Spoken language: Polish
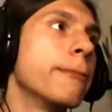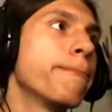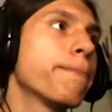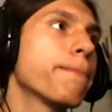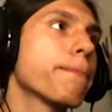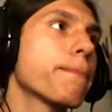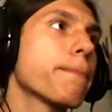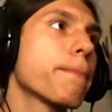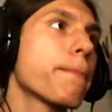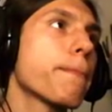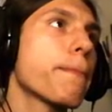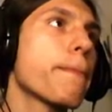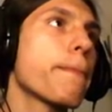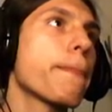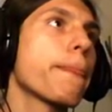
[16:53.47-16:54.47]

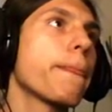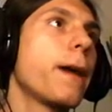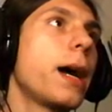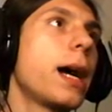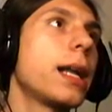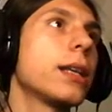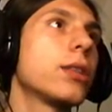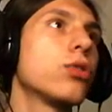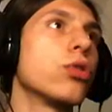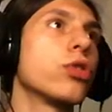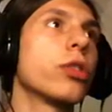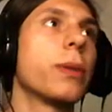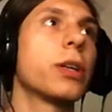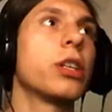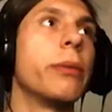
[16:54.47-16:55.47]
Mm, no ale cóż,
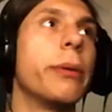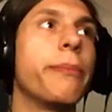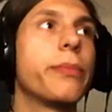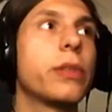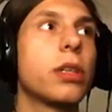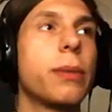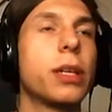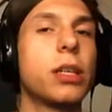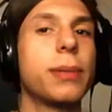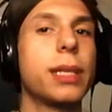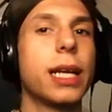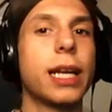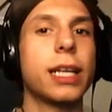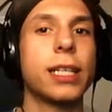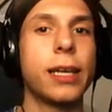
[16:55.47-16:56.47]
zobaczymy. Zobaczymy
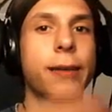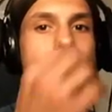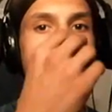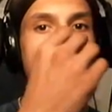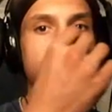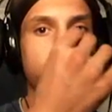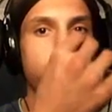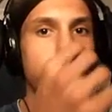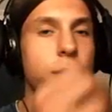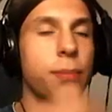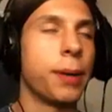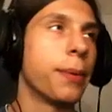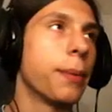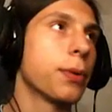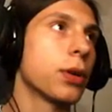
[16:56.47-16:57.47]
na razie,
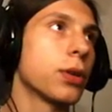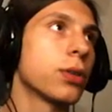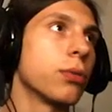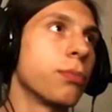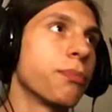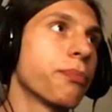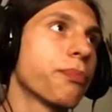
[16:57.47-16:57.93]
zobaczymy po prostu.